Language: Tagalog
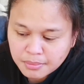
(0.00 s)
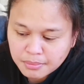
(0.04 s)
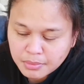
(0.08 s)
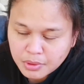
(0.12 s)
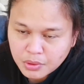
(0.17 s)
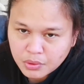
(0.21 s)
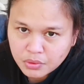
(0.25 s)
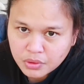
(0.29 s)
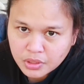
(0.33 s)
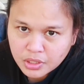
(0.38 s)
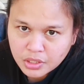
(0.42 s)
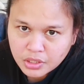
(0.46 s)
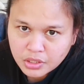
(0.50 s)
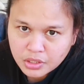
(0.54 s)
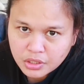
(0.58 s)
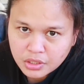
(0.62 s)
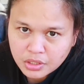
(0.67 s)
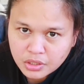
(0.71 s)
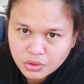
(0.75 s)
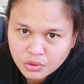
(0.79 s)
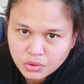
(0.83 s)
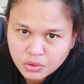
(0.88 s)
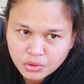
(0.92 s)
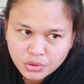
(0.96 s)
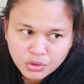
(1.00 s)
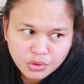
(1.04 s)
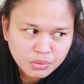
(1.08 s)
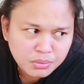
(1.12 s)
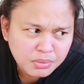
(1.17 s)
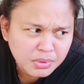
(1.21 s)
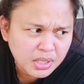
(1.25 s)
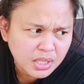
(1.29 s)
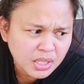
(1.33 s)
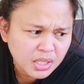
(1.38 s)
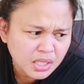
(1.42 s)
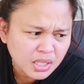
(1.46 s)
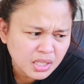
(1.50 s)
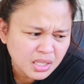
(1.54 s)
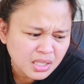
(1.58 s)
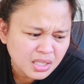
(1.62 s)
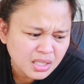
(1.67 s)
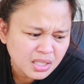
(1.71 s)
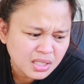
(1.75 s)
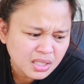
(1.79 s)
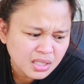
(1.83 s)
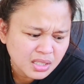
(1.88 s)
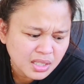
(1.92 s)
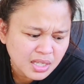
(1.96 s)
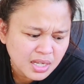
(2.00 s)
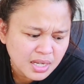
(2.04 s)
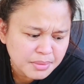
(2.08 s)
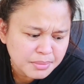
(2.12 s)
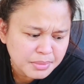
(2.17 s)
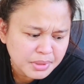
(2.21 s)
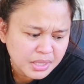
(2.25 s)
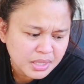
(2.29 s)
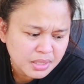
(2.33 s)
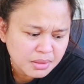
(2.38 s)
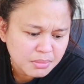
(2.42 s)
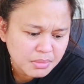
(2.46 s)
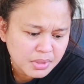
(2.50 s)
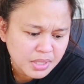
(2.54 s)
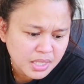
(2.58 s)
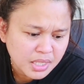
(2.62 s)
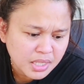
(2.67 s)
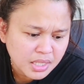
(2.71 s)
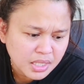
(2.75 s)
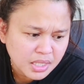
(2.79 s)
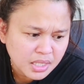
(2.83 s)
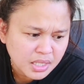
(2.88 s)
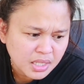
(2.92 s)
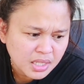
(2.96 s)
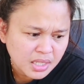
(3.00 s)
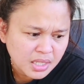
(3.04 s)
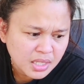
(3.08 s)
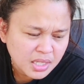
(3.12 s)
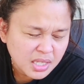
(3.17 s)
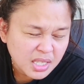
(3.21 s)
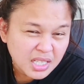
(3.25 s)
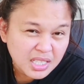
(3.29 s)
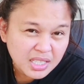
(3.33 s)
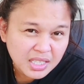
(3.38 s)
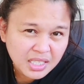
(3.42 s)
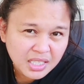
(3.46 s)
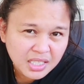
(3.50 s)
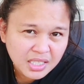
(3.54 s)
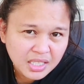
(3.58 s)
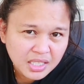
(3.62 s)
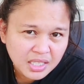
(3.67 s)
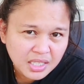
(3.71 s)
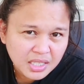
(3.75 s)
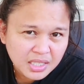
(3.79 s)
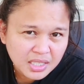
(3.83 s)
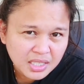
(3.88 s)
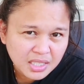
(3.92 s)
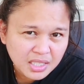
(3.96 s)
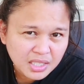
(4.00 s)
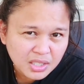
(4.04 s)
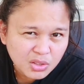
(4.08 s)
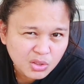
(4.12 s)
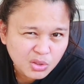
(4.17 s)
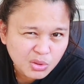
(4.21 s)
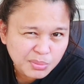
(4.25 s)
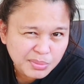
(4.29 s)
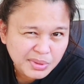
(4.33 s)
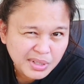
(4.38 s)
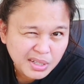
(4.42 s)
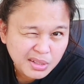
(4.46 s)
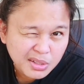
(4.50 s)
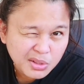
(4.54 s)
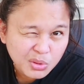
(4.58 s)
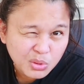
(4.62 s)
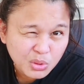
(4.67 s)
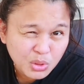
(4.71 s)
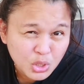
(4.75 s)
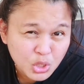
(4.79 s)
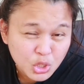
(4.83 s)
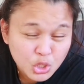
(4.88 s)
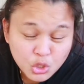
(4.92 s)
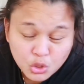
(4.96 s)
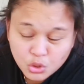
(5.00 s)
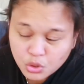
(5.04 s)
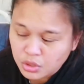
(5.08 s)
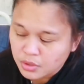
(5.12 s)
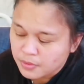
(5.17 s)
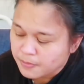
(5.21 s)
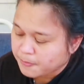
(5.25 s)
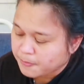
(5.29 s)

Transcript: Meron tayo dito yung mga gamit ni Bianan. Tignan natin ito yung mga donation.